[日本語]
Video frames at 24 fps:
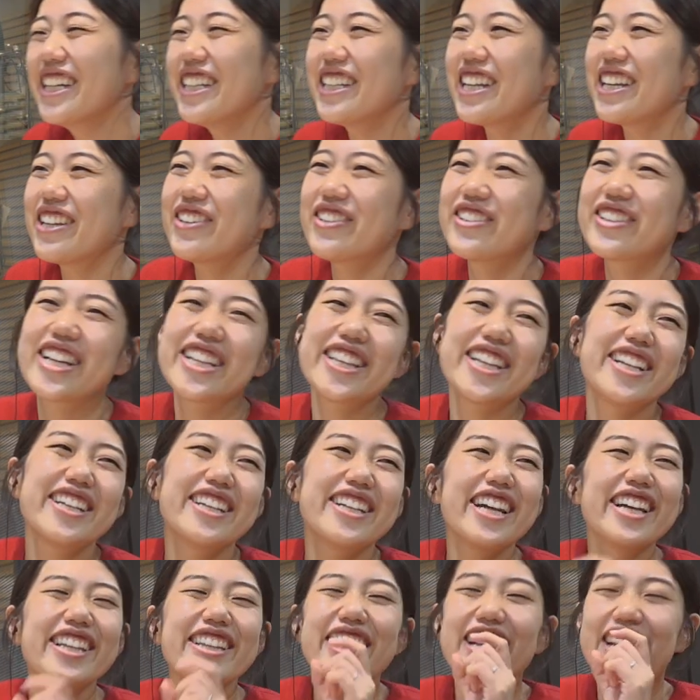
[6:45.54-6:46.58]
夕方
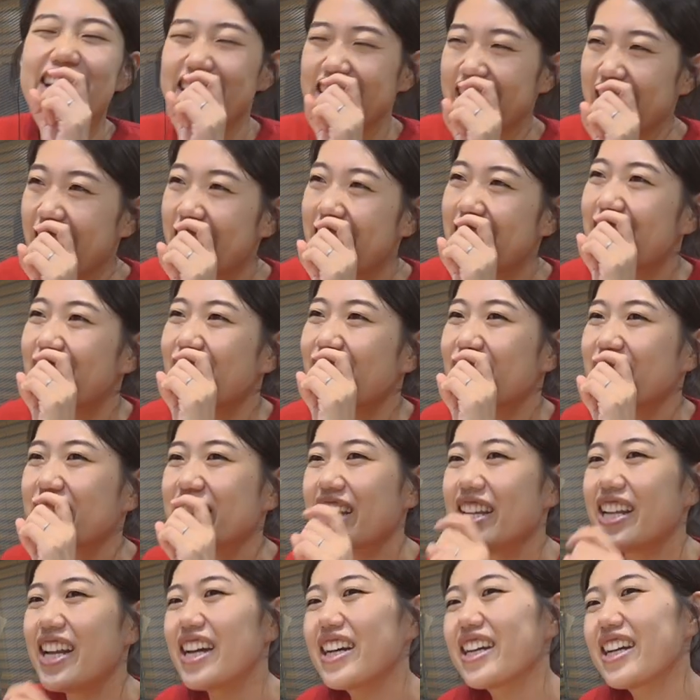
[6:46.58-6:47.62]
になったらねま
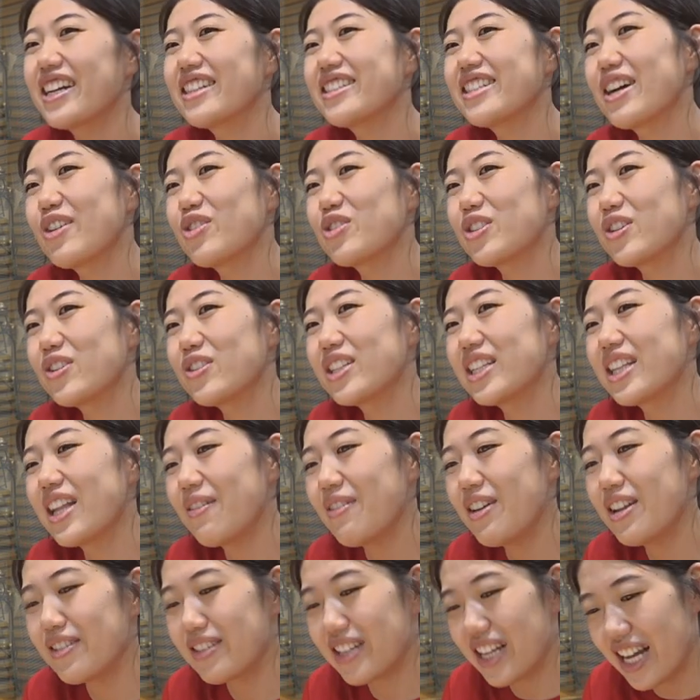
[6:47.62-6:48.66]
たなんかじゃあお雑煮
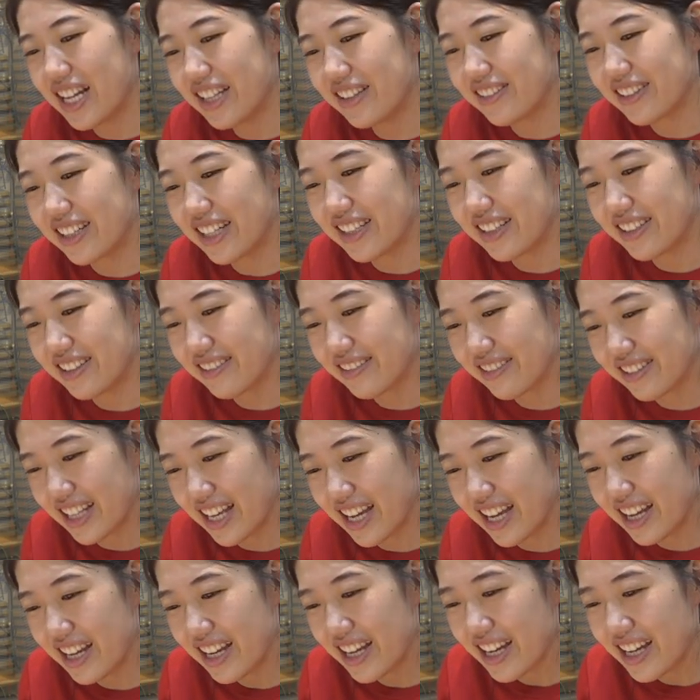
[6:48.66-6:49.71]
食べるかとかって言っ
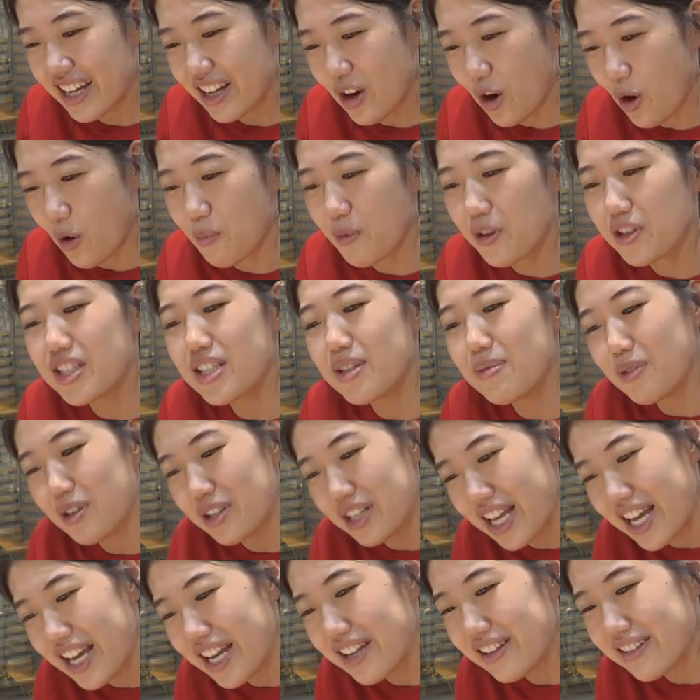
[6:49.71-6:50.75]
てお餅も
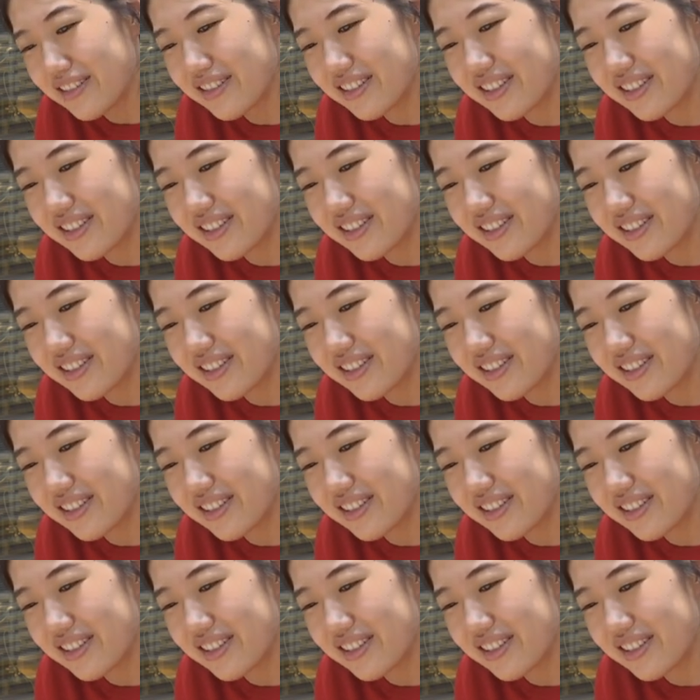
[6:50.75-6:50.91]
ね